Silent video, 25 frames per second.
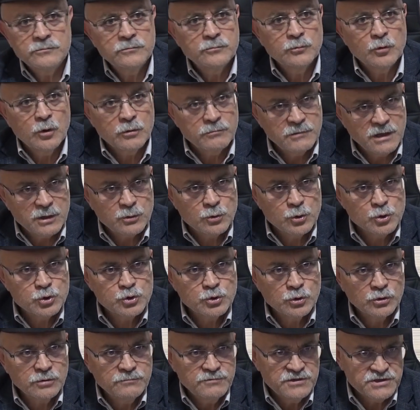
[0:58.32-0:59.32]
normal
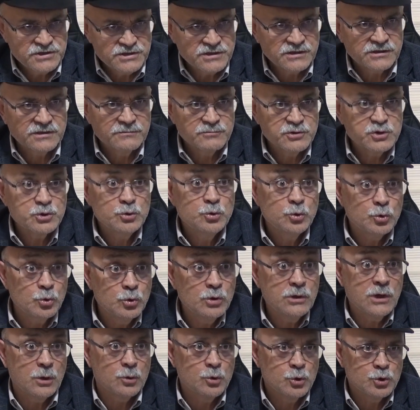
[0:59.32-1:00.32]
koşuyordu. Biz sırtımızın
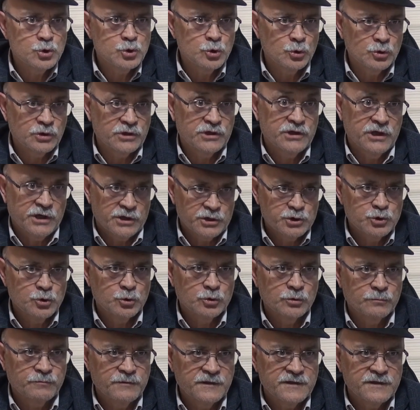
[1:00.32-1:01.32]
yüküyle koşuyorduk, yarışıyorduk